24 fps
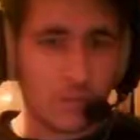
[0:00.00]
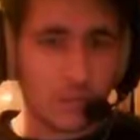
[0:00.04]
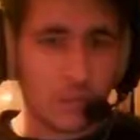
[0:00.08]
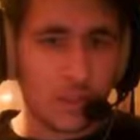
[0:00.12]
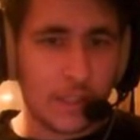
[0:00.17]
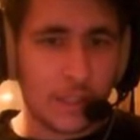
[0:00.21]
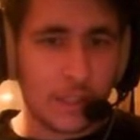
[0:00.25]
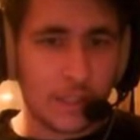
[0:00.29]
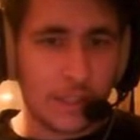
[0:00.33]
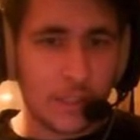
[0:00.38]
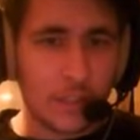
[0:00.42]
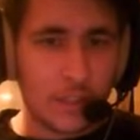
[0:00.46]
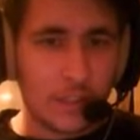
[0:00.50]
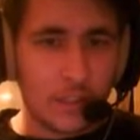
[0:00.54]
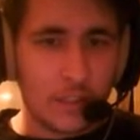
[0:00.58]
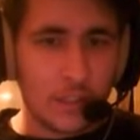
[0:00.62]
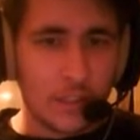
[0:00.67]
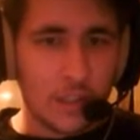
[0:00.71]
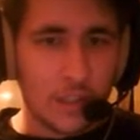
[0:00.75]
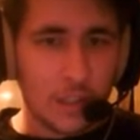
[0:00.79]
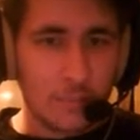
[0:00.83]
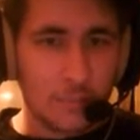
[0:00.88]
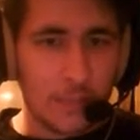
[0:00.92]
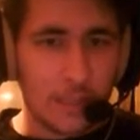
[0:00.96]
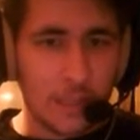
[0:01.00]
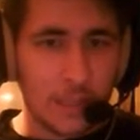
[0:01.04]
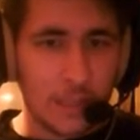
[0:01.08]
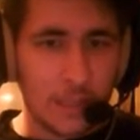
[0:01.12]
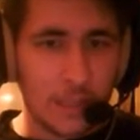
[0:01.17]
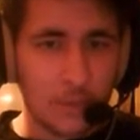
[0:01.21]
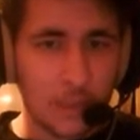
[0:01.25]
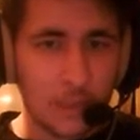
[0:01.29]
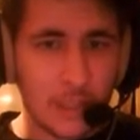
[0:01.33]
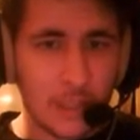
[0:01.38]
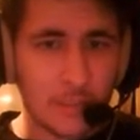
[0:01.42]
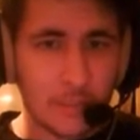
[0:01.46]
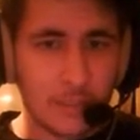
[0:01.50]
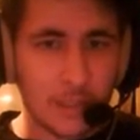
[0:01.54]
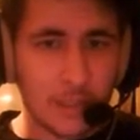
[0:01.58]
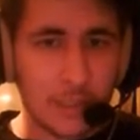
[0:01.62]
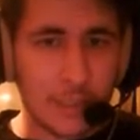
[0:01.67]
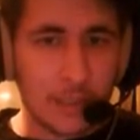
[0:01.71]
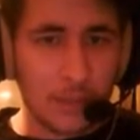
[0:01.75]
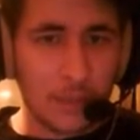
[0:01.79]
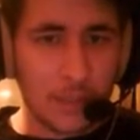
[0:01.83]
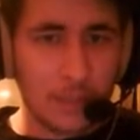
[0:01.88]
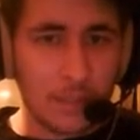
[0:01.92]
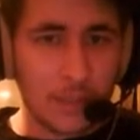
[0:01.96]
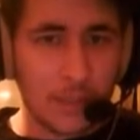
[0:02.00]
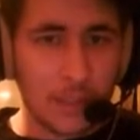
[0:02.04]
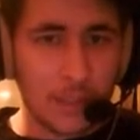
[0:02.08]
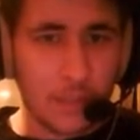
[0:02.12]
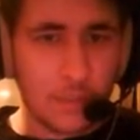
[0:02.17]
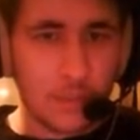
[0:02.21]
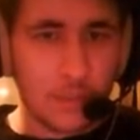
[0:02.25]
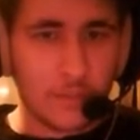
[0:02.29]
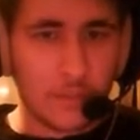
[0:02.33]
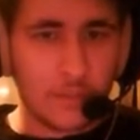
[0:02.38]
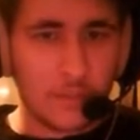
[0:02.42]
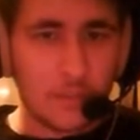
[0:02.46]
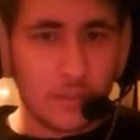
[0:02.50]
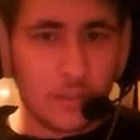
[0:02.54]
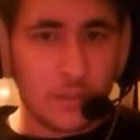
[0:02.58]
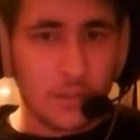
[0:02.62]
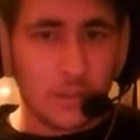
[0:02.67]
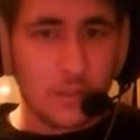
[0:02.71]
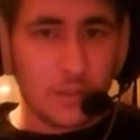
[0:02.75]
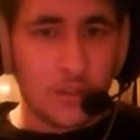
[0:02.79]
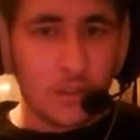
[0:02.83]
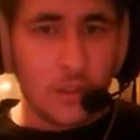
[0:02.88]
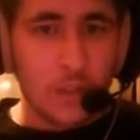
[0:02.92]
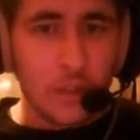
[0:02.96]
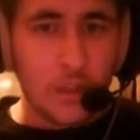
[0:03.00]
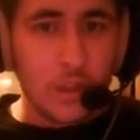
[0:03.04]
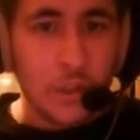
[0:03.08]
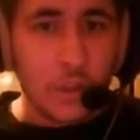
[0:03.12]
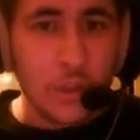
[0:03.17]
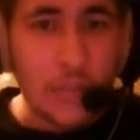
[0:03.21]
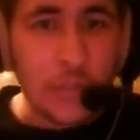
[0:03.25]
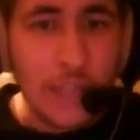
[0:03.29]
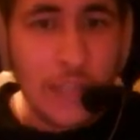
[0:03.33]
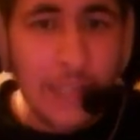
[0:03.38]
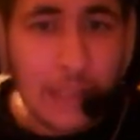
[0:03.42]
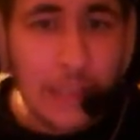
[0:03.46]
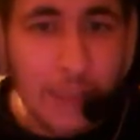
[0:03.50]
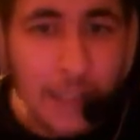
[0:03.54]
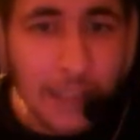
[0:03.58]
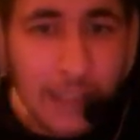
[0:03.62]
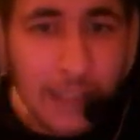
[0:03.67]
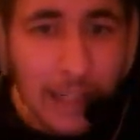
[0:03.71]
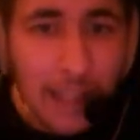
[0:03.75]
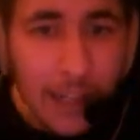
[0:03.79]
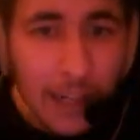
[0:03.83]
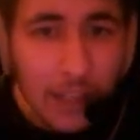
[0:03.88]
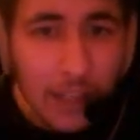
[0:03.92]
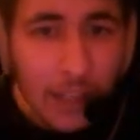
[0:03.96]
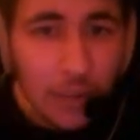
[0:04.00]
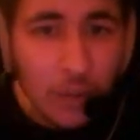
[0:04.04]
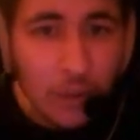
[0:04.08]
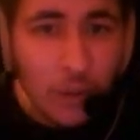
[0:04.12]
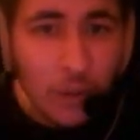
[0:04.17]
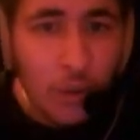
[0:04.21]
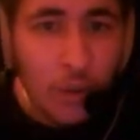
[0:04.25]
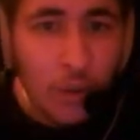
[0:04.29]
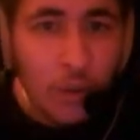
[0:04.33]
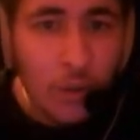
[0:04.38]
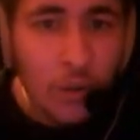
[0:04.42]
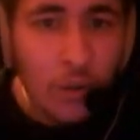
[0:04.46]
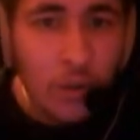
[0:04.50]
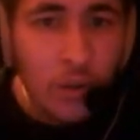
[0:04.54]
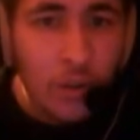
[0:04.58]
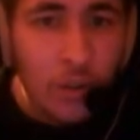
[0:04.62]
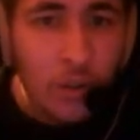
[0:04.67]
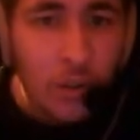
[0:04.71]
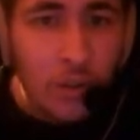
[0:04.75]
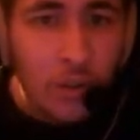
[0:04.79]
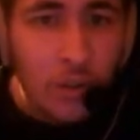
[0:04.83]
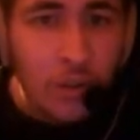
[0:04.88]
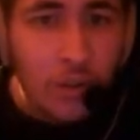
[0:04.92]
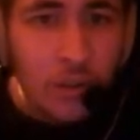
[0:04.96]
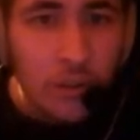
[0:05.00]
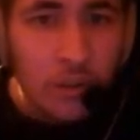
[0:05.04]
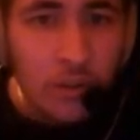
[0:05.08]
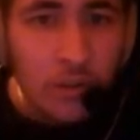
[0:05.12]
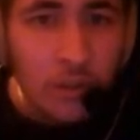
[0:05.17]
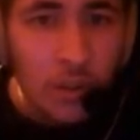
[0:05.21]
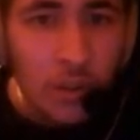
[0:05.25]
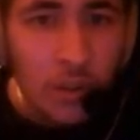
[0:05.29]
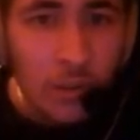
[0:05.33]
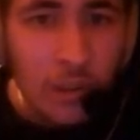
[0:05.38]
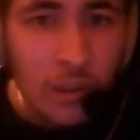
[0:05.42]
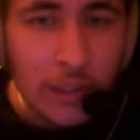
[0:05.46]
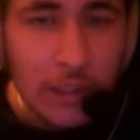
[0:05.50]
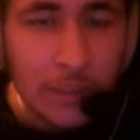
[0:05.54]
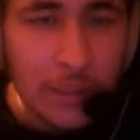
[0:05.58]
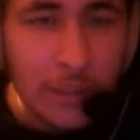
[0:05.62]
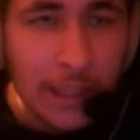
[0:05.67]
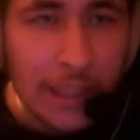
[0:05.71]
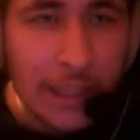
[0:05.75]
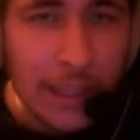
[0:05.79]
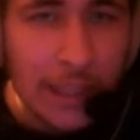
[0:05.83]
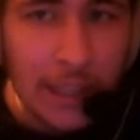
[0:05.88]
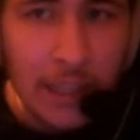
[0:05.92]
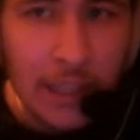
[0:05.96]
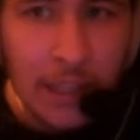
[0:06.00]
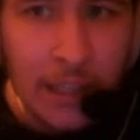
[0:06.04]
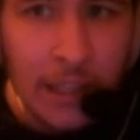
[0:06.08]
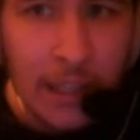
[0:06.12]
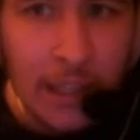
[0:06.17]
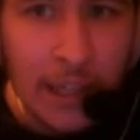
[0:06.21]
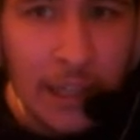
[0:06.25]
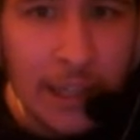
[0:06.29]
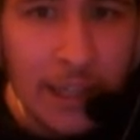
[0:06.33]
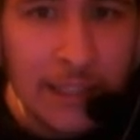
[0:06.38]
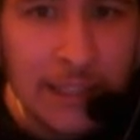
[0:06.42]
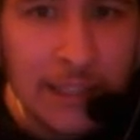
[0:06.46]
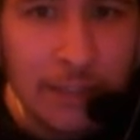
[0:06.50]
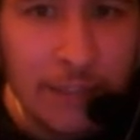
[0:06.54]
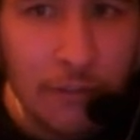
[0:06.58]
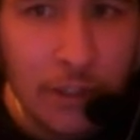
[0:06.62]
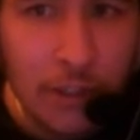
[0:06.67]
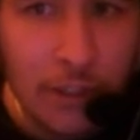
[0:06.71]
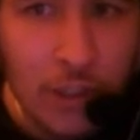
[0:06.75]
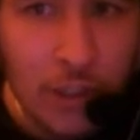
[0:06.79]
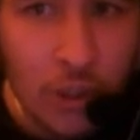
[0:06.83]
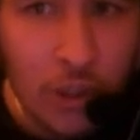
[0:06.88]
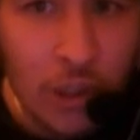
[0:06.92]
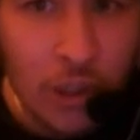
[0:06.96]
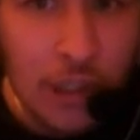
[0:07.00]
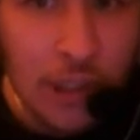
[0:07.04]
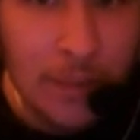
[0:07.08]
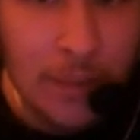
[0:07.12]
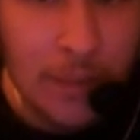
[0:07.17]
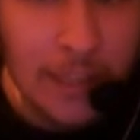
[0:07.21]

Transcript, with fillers: Ok, spacchiamola, spacchiamola, spacchiamola. Cos'è che mi ha attaccato? No, vuoi dirmi che era la cassaforte loro che mi